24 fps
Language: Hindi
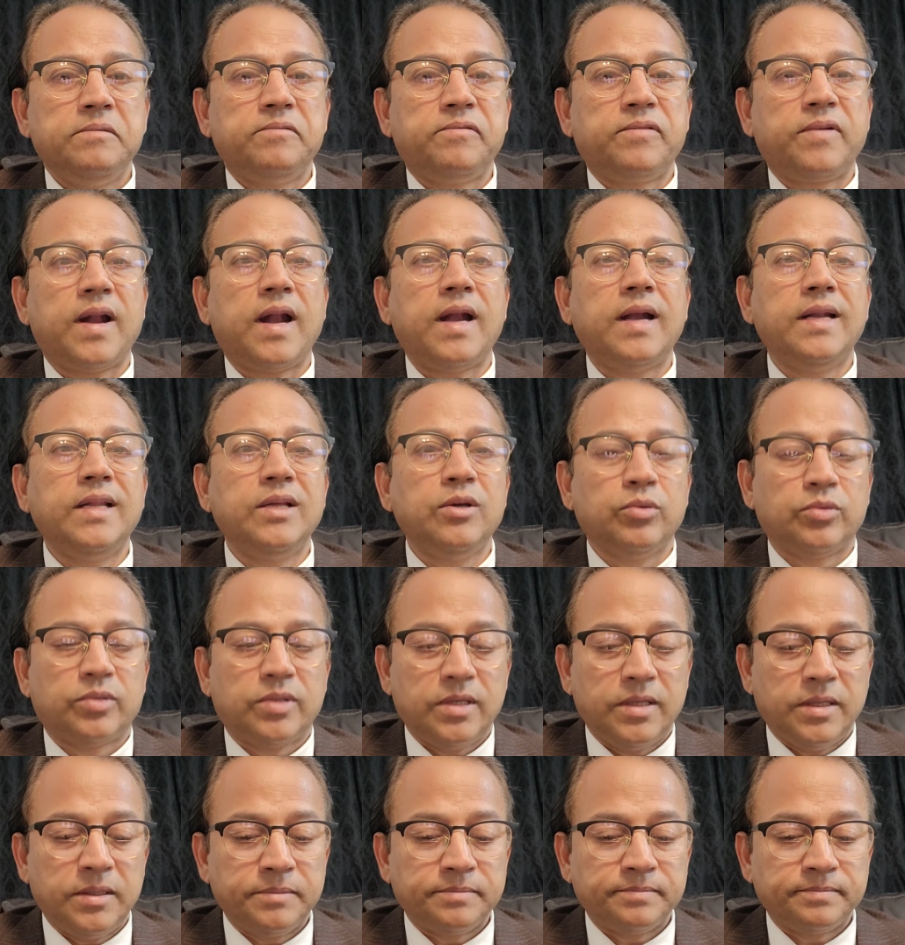फ्रेंडली होते
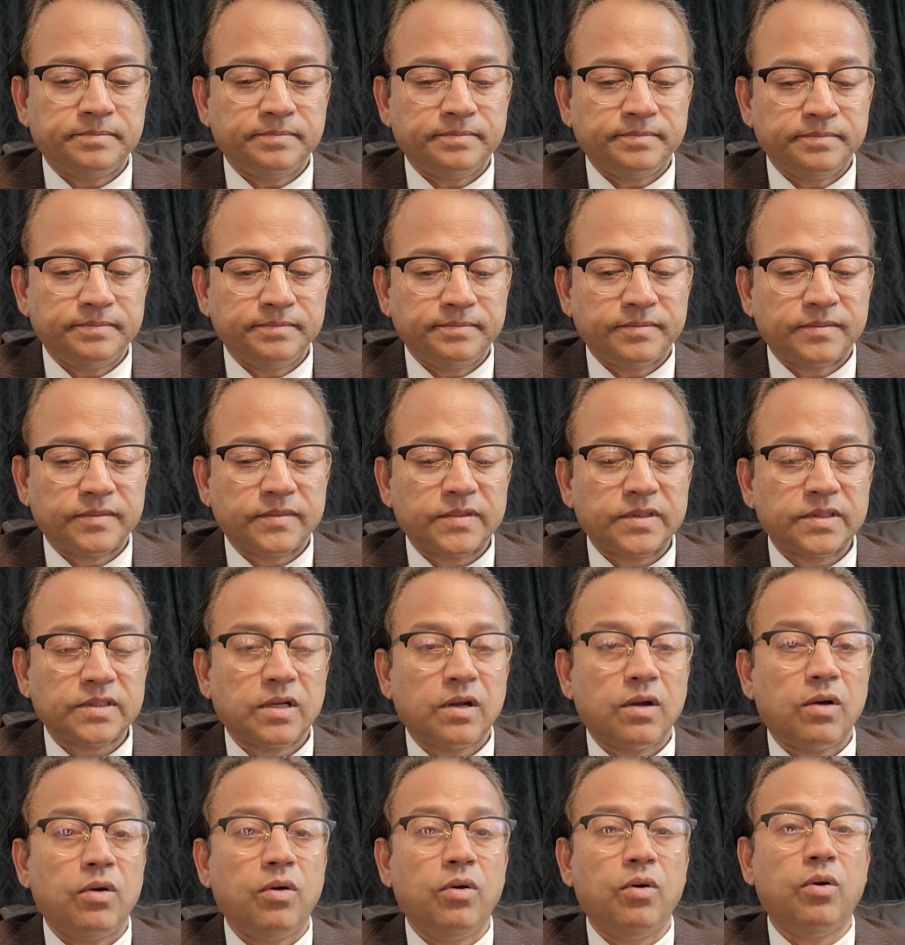हैं
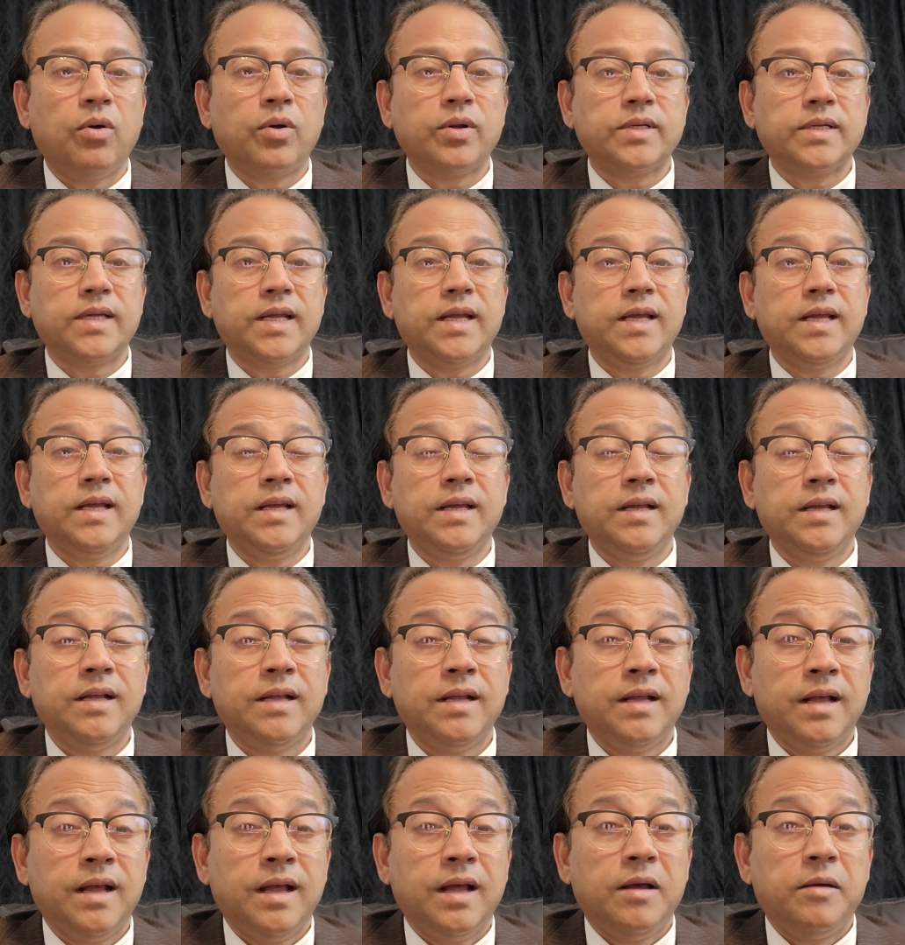और ये
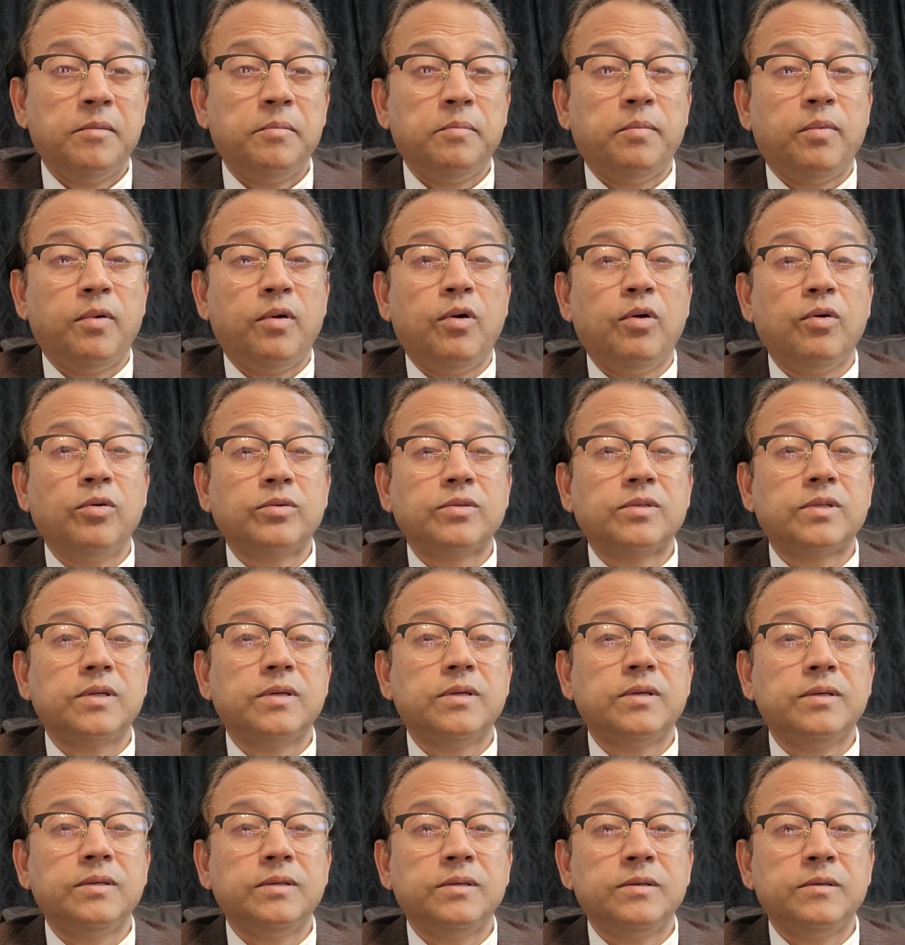बहुत
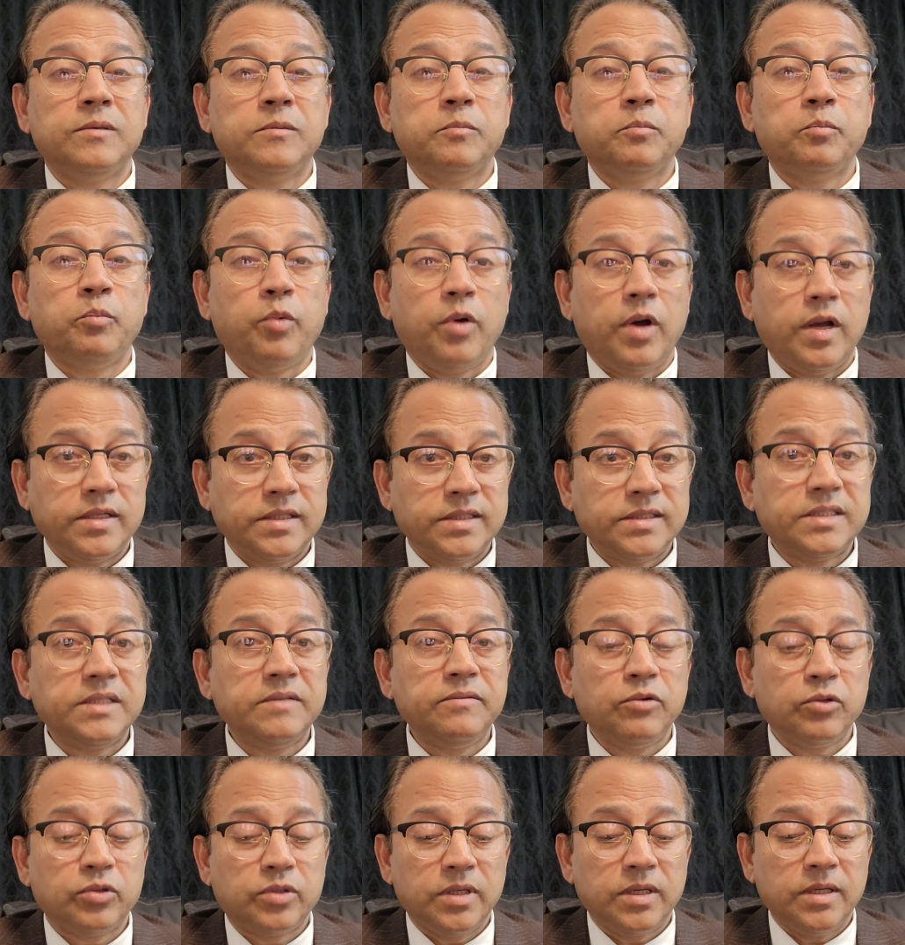
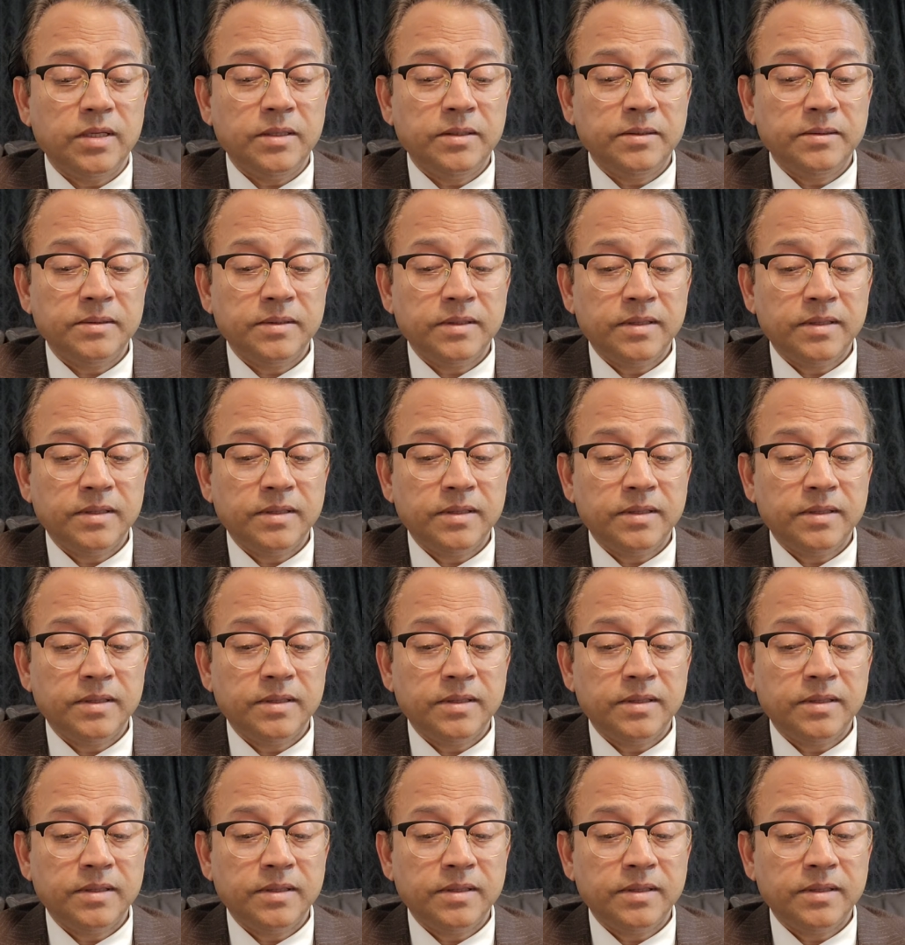पॉजिटिव होते हैं